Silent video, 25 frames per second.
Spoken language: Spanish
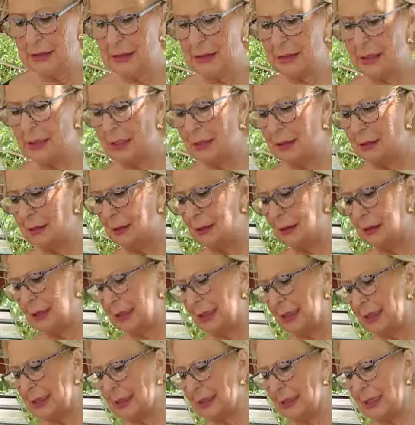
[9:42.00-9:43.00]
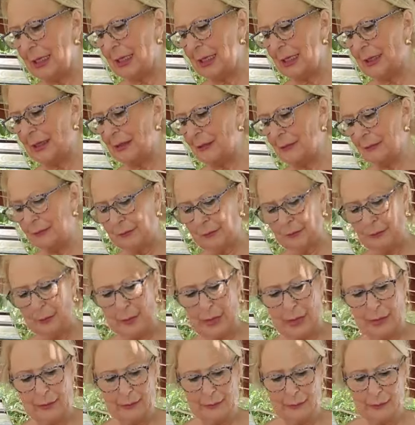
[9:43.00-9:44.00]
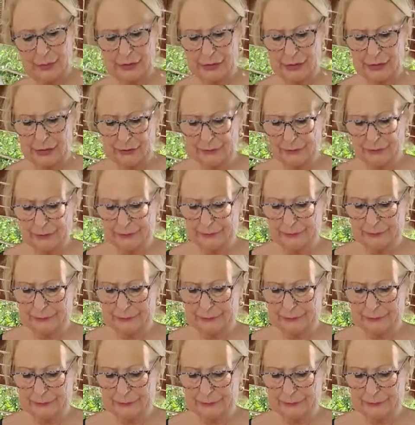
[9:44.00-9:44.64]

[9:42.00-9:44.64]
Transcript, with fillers: Esta es la BAMS,